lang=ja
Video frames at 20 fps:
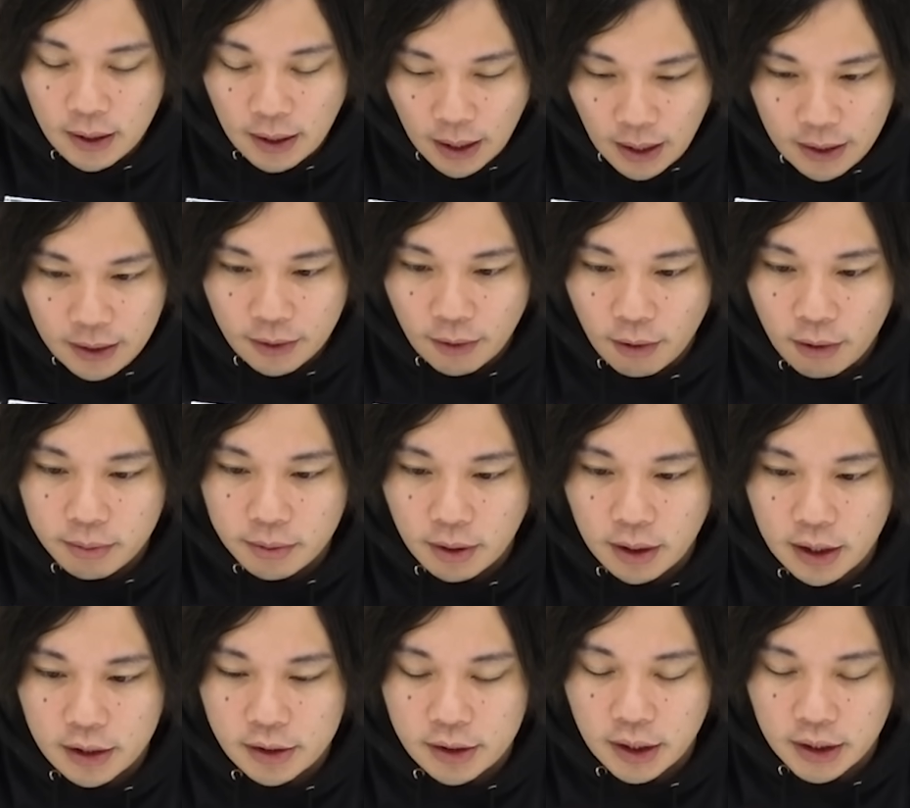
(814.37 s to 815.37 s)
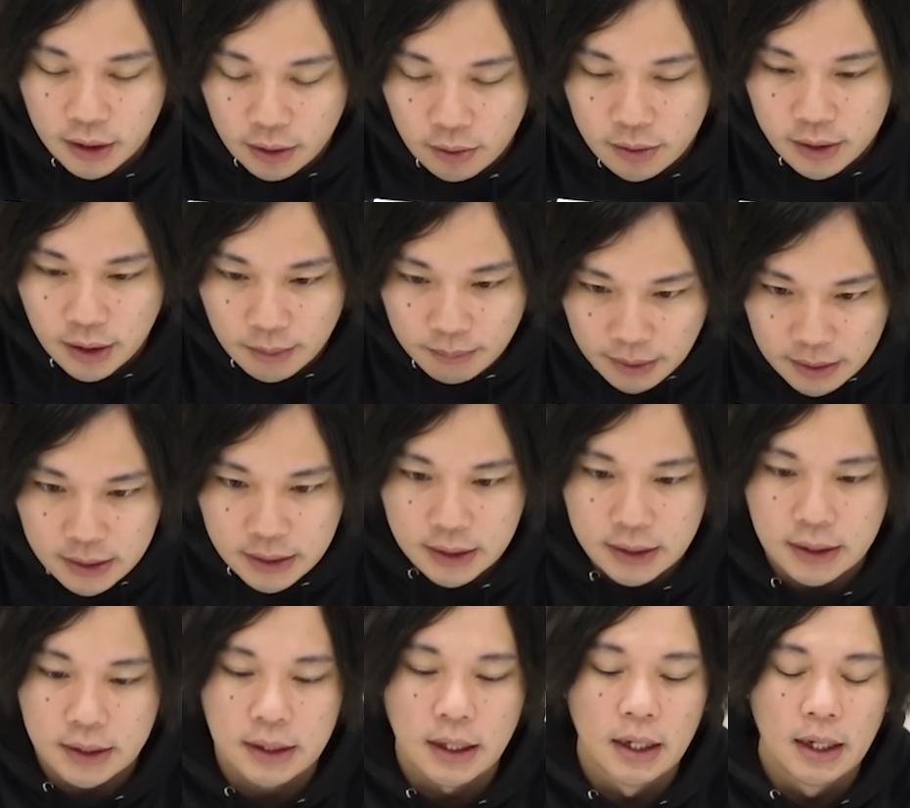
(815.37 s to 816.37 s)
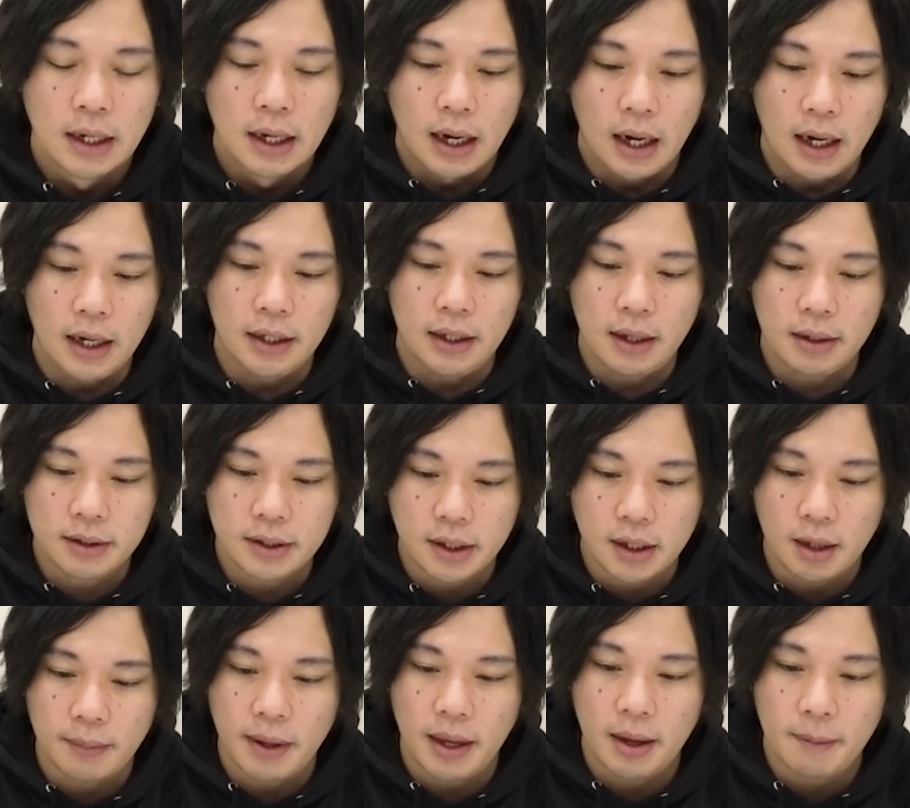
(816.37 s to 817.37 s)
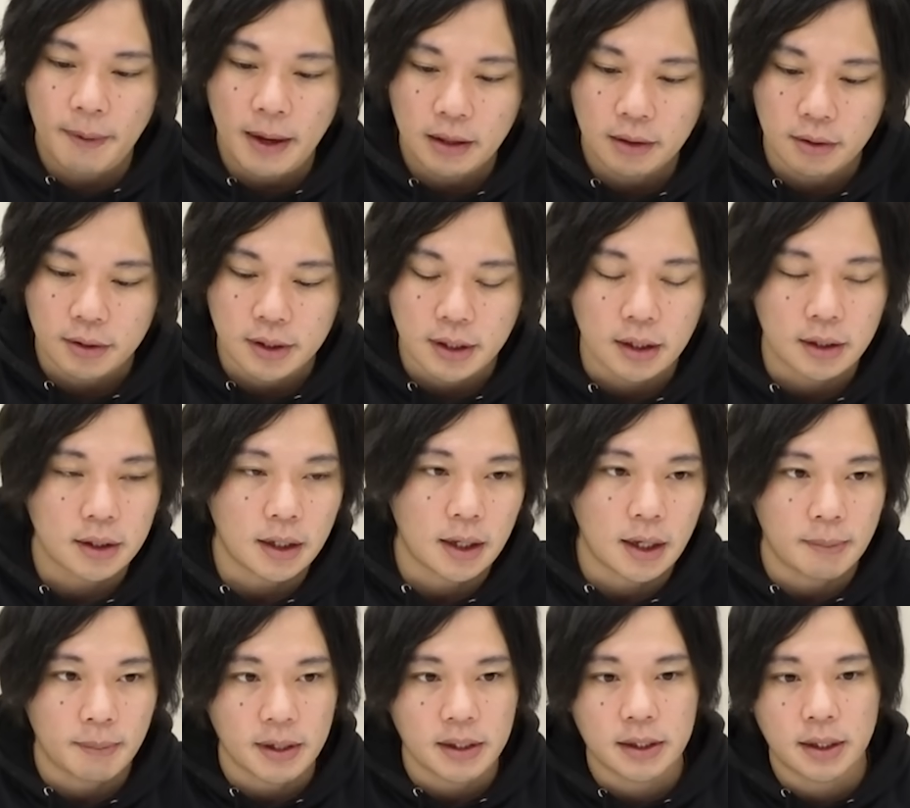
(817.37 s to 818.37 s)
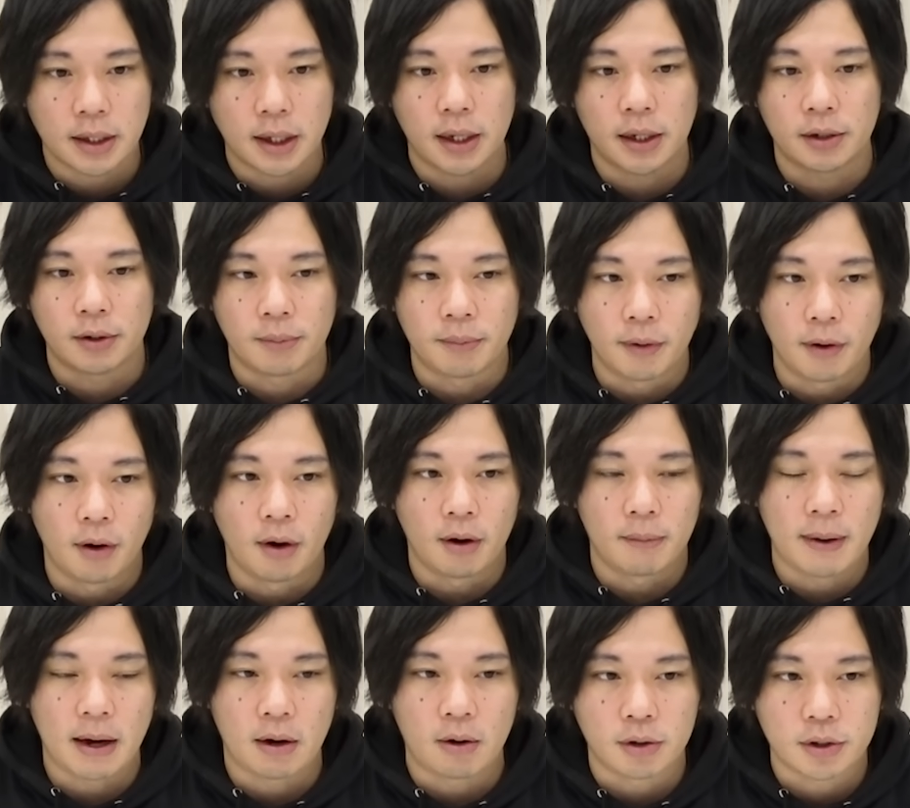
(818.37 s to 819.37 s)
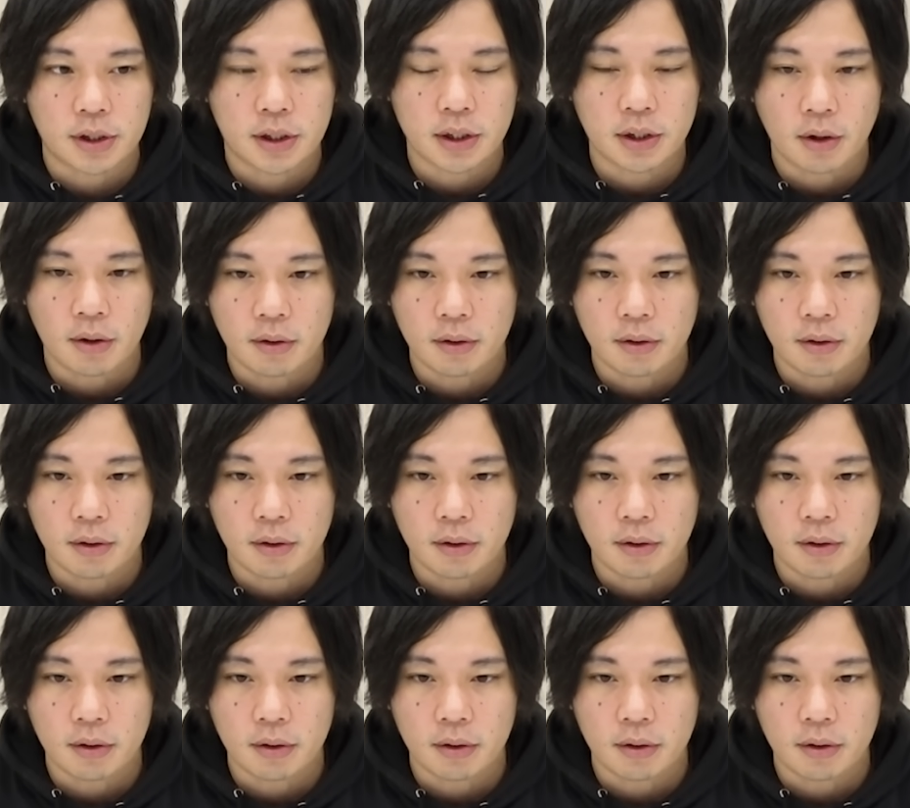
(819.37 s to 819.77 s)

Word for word: はい、オーブの回収ありがとうございます。はい、で、草壁パッと使ってきましたけれども、まあ星4